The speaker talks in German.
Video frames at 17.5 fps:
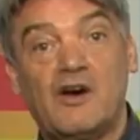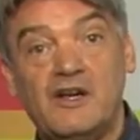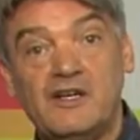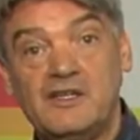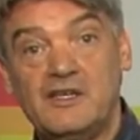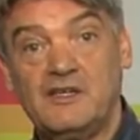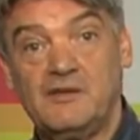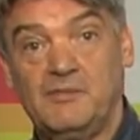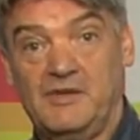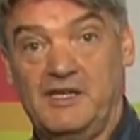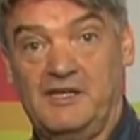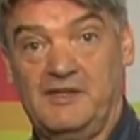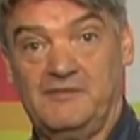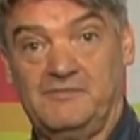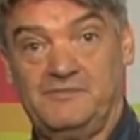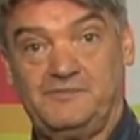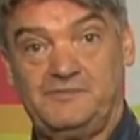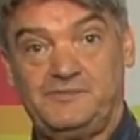halte ich
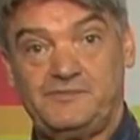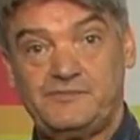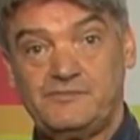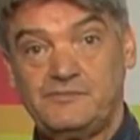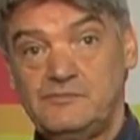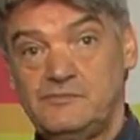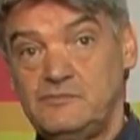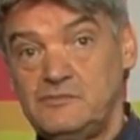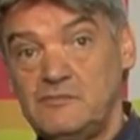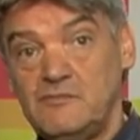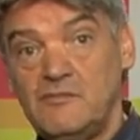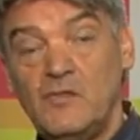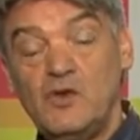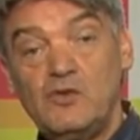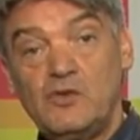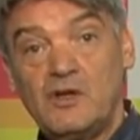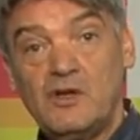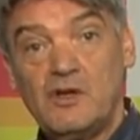mich.
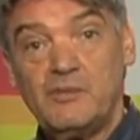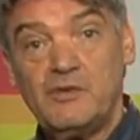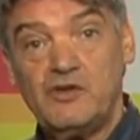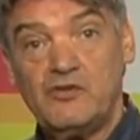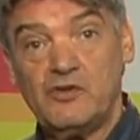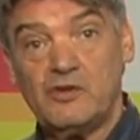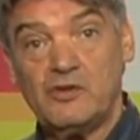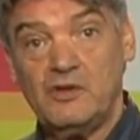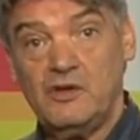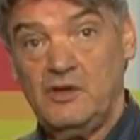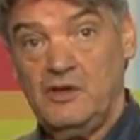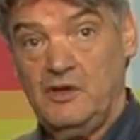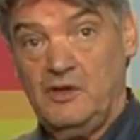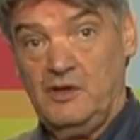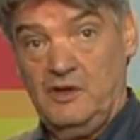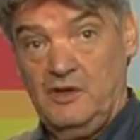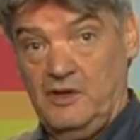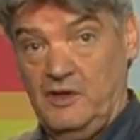Und dann habe ich schon
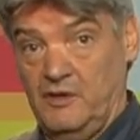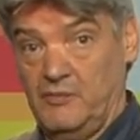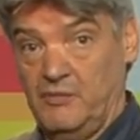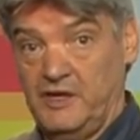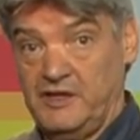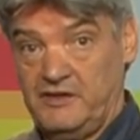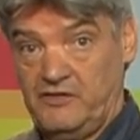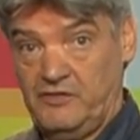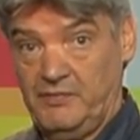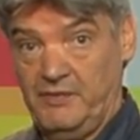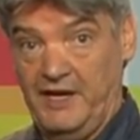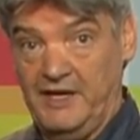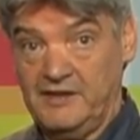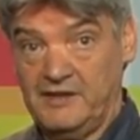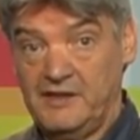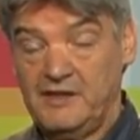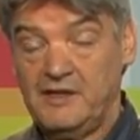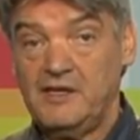einmal zwei
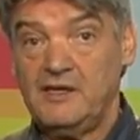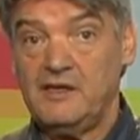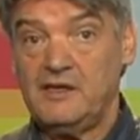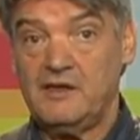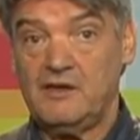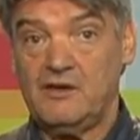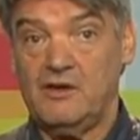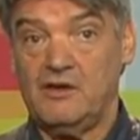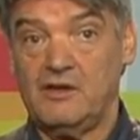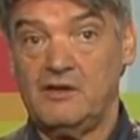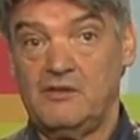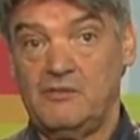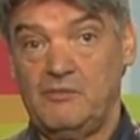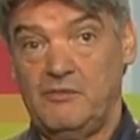Dinge. Ich kann